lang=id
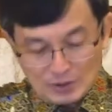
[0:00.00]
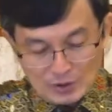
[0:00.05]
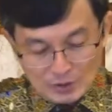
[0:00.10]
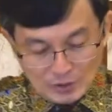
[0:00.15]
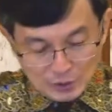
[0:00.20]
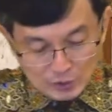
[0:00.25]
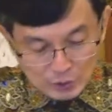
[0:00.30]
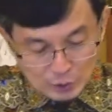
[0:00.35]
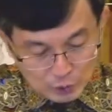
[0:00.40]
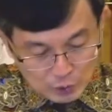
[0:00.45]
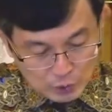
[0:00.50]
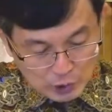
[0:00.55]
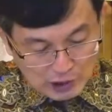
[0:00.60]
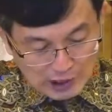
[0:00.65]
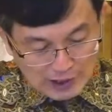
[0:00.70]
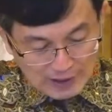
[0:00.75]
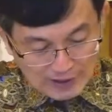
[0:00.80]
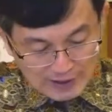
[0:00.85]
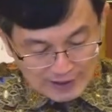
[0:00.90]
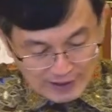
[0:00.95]

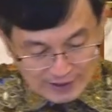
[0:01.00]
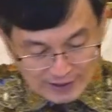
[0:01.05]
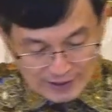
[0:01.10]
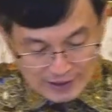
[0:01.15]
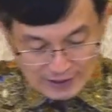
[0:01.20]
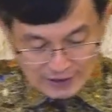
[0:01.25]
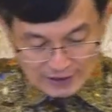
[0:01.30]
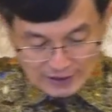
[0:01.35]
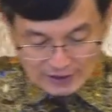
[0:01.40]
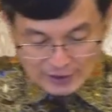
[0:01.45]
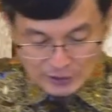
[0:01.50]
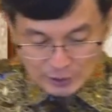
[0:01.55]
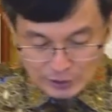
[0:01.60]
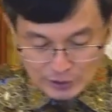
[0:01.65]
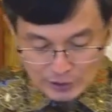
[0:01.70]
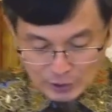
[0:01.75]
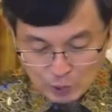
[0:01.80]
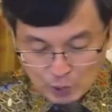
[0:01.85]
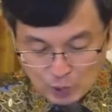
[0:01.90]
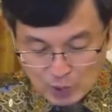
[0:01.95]
Sesudah yang dikasih
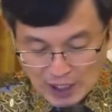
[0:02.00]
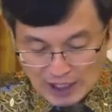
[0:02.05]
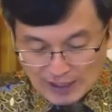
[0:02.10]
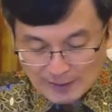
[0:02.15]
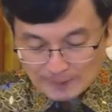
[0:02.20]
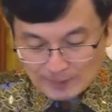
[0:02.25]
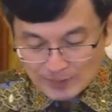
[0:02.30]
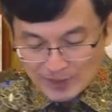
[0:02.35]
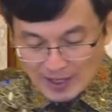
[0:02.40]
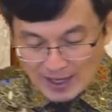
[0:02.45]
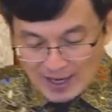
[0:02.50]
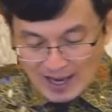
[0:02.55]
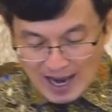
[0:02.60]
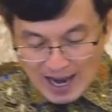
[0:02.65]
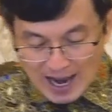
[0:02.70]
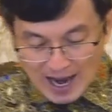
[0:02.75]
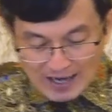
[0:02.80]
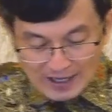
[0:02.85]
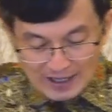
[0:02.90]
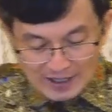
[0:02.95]
oleh Tuhan,
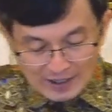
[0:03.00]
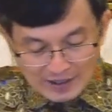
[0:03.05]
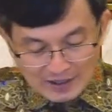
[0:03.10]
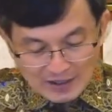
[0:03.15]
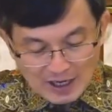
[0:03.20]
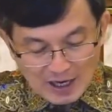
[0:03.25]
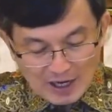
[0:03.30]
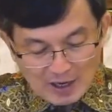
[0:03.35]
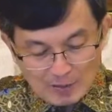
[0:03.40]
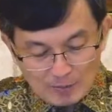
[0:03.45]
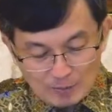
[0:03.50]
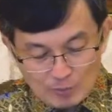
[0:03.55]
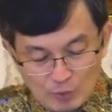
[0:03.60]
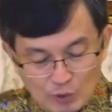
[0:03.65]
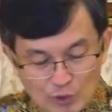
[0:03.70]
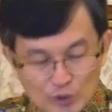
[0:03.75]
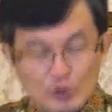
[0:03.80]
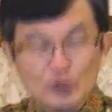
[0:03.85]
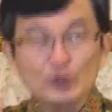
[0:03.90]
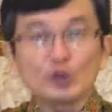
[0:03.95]
akhirnya
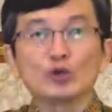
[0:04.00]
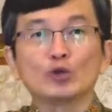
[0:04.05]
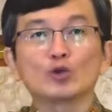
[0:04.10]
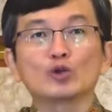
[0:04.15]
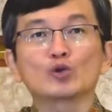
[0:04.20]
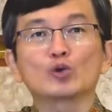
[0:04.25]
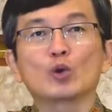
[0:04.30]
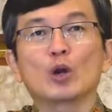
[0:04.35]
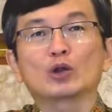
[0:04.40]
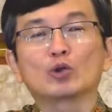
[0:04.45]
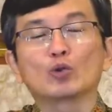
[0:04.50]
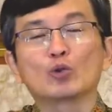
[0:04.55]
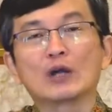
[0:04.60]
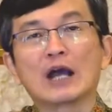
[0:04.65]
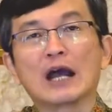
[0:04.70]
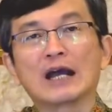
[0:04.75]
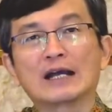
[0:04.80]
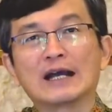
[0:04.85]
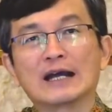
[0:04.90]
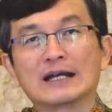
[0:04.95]
muncul suatu
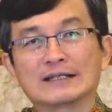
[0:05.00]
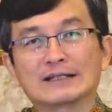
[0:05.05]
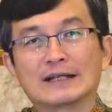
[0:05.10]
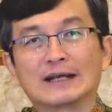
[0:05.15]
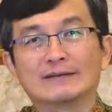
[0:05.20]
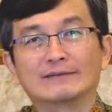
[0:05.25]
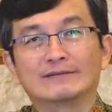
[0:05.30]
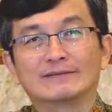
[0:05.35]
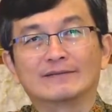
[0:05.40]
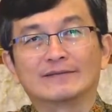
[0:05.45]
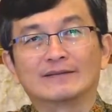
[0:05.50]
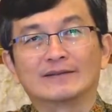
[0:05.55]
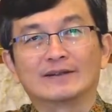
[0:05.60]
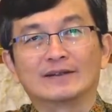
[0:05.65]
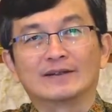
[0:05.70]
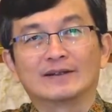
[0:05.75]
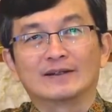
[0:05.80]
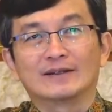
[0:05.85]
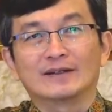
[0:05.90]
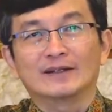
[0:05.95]
gagasan,
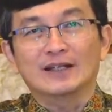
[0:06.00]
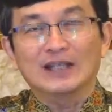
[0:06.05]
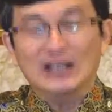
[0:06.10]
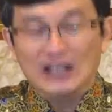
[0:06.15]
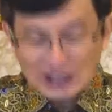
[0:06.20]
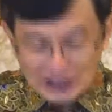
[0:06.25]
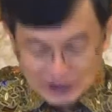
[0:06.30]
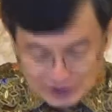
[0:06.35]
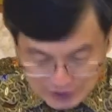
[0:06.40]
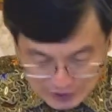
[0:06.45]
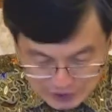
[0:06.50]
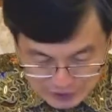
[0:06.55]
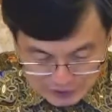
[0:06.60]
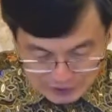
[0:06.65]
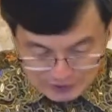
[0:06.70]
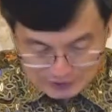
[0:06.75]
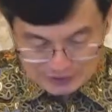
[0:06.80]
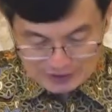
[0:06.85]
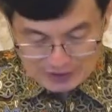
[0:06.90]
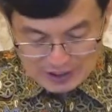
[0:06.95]

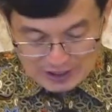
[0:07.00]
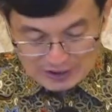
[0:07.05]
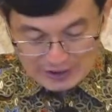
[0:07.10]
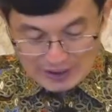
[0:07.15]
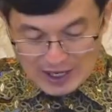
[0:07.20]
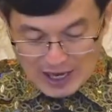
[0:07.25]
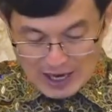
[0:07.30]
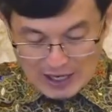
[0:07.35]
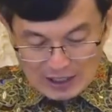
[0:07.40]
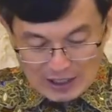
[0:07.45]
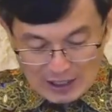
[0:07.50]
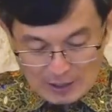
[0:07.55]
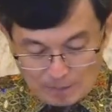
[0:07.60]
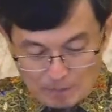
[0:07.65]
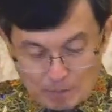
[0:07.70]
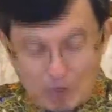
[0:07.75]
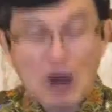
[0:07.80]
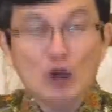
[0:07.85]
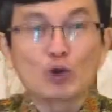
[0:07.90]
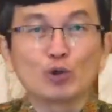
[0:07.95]
ide yang dianggap
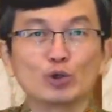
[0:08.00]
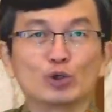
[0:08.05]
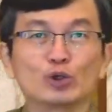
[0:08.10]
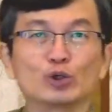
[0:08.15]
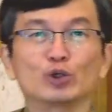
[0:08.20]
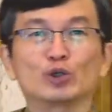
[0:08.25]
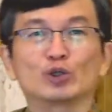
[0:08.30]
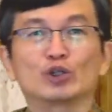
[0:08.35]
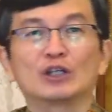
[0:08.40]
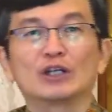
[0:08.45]
bagus,